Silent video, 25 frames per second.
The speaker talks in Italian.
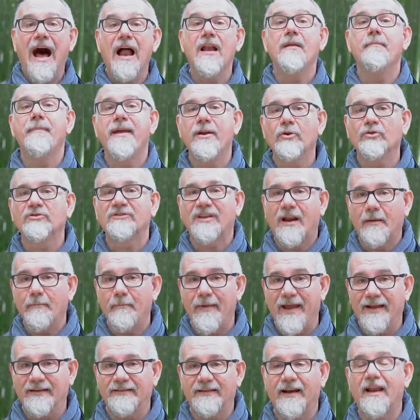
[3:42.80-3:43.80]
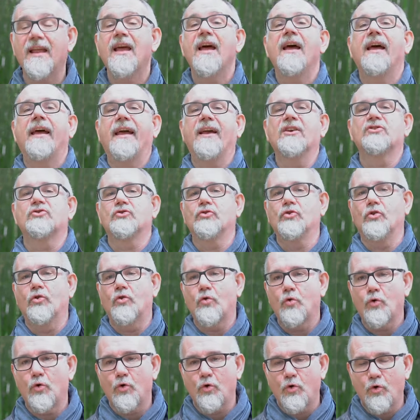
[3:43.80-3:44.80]
almeno 3 metri e sono
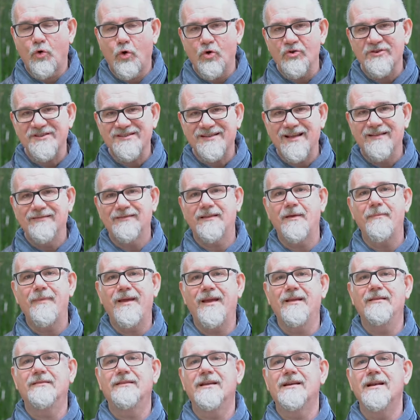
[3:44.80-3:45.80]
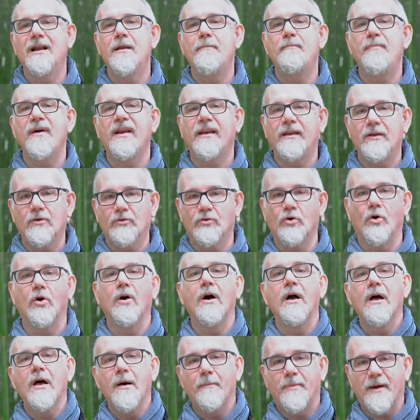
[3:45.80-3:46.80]
costantemente nel periodo
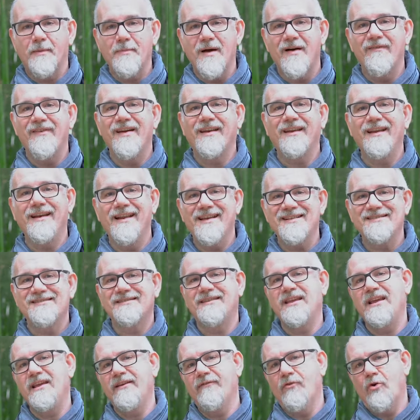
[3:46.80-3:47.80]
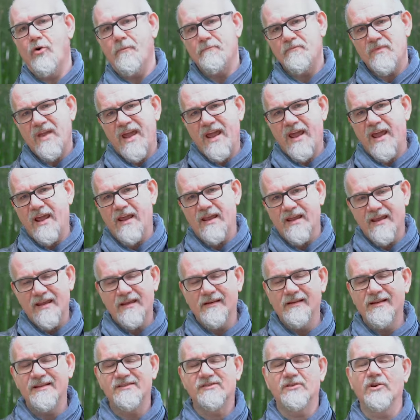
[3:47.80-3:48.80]
primaverile estivo e
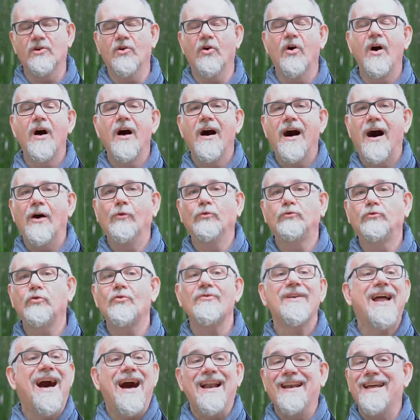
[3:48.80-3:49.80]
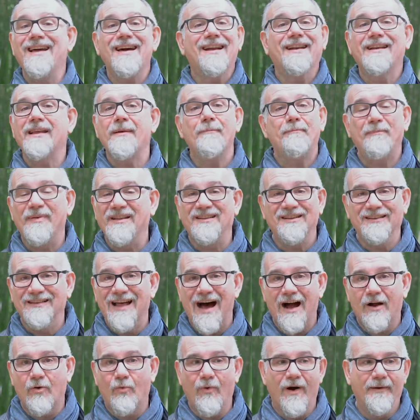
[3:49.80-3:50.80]
inizio autunnale riempiti
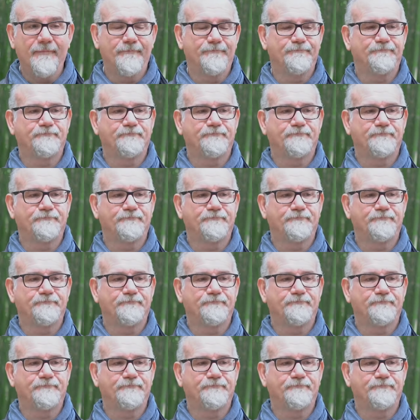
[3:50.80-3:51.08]
d'acqua.